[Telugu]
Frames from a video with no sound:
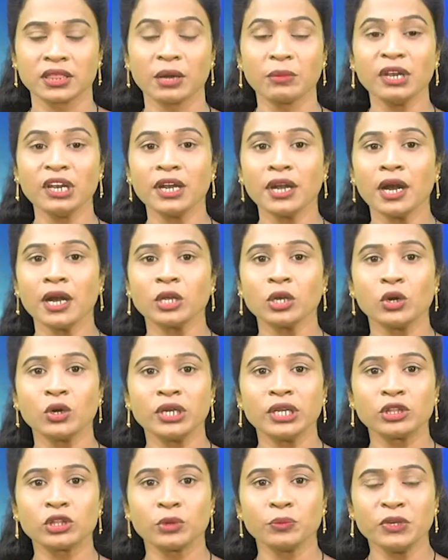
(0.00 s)

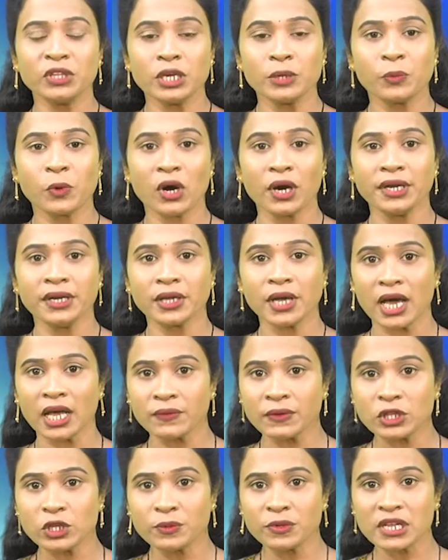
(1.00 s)
తమిళనాడులోని తొమ్మిది పాయింట్
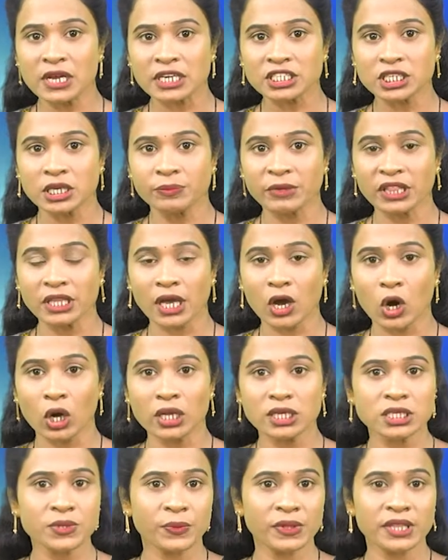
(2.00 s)
అరవై తొమ్మిది లక్షల మంది
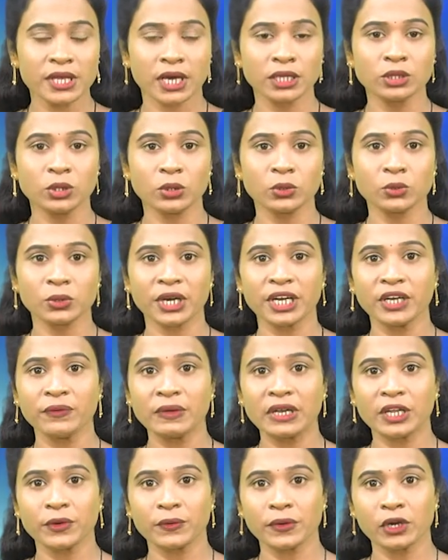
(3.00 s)
కాలేజీ విద్యార్థులకు రెండు
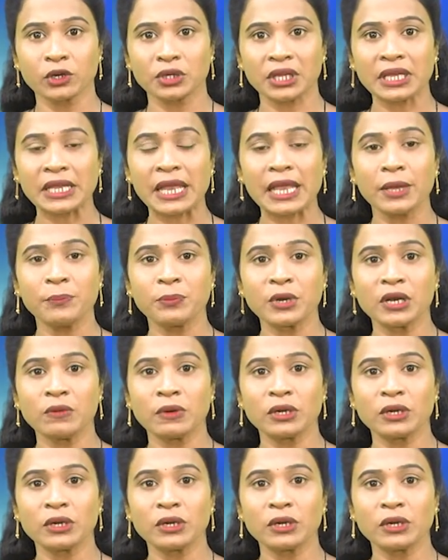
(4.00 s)
వేల ఇరవై ఒకటి ఏప్రిల్